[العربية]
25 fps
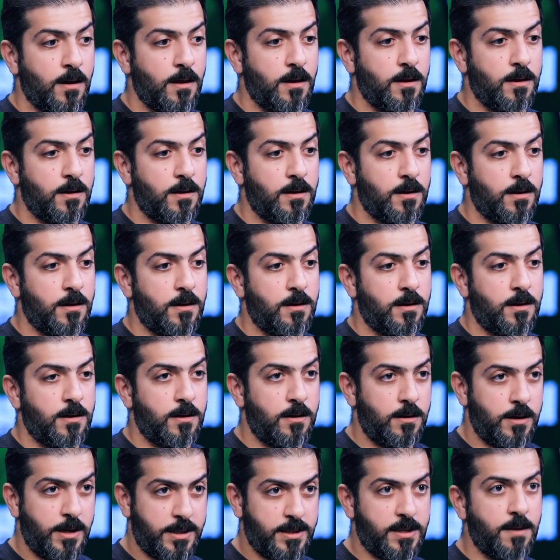آه،
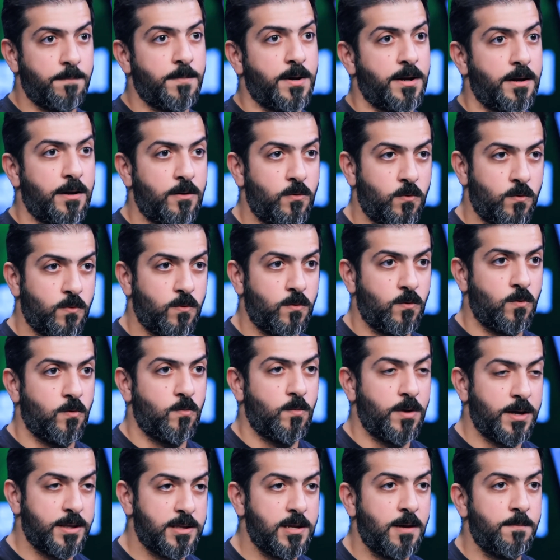للتمرين
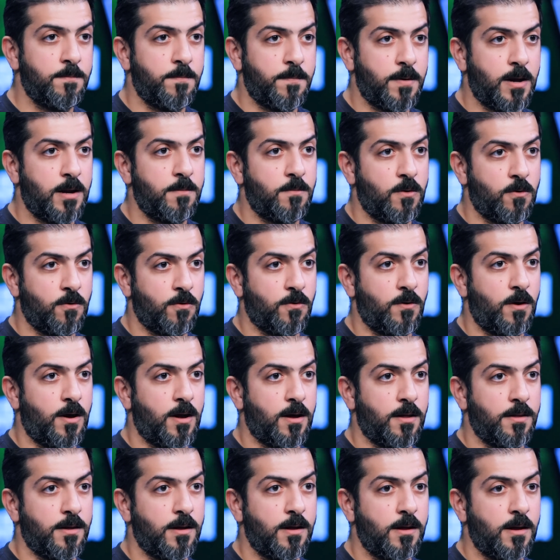ومهتم
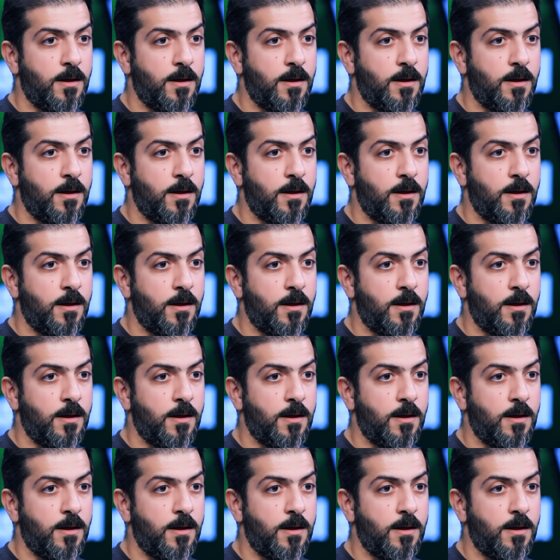بهالموضوع هذا